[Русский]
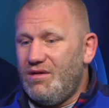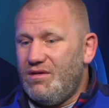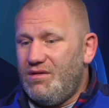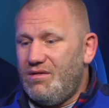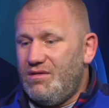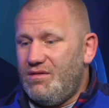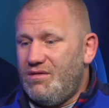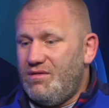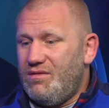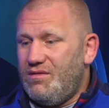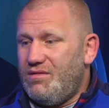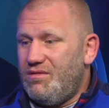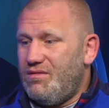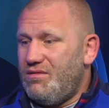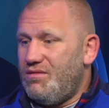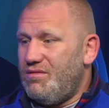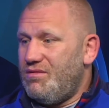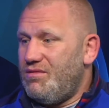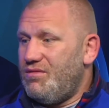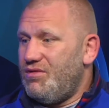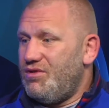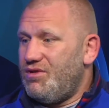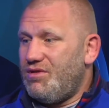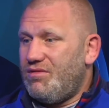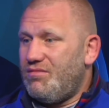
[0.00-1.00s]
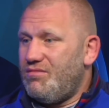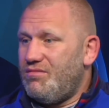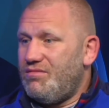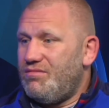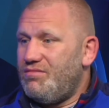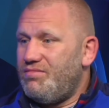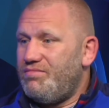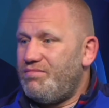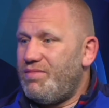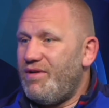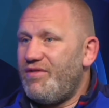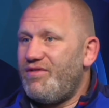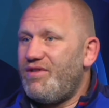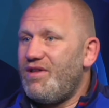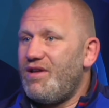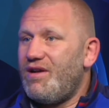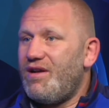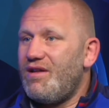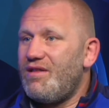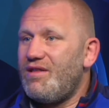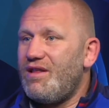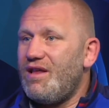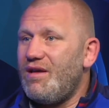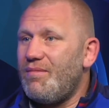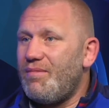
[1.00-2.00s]
э, в общем, по всей
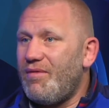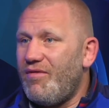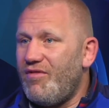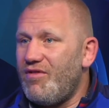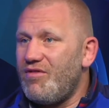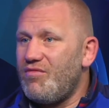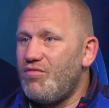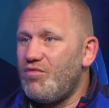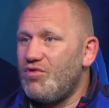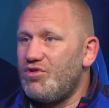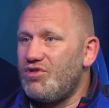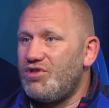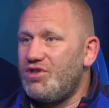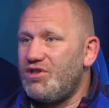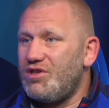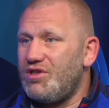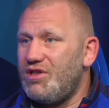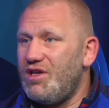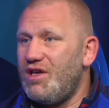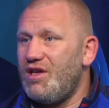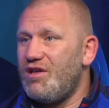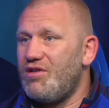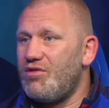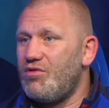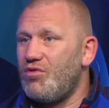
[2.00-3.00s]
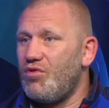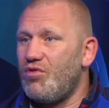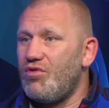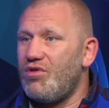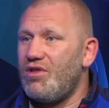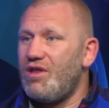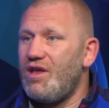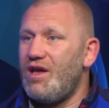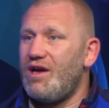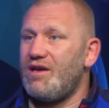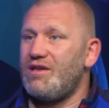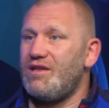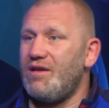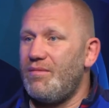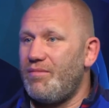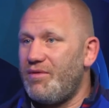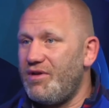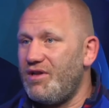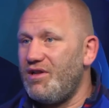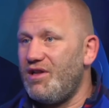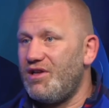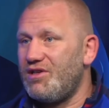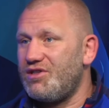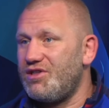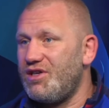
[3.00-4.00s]
России, по возможности, где есть друзья, где
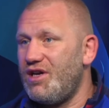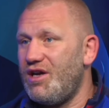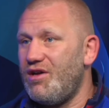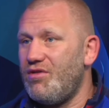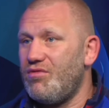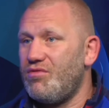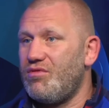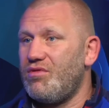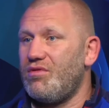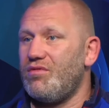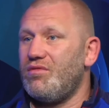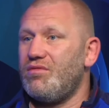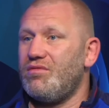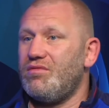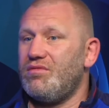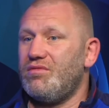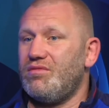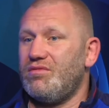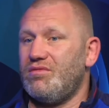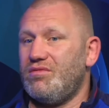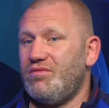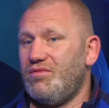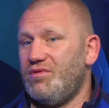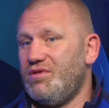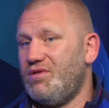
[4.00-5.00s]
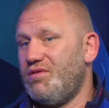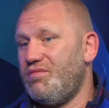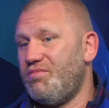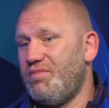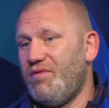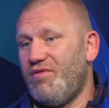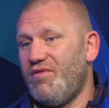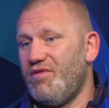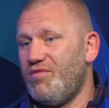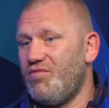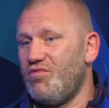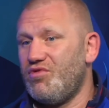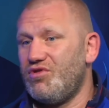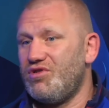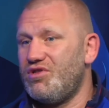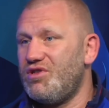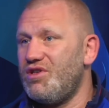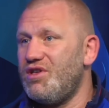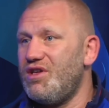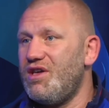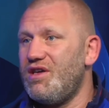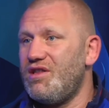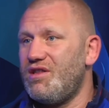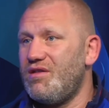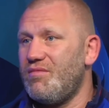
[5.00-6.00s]
приглашают, э, вот, по
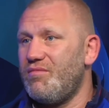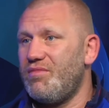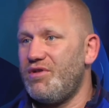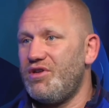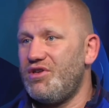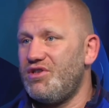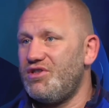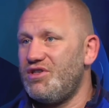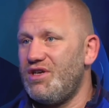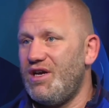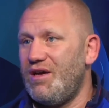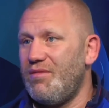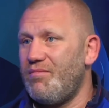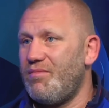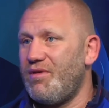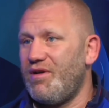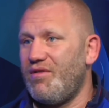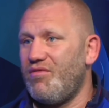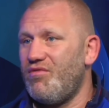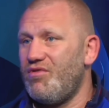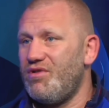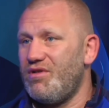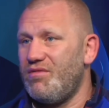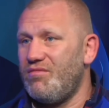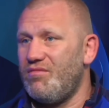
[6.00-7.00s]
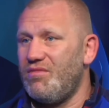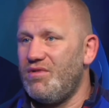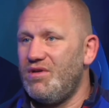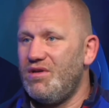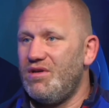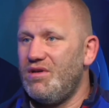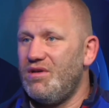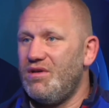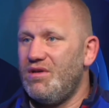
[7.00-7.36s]
возможности ездим, приезжаем, проводим.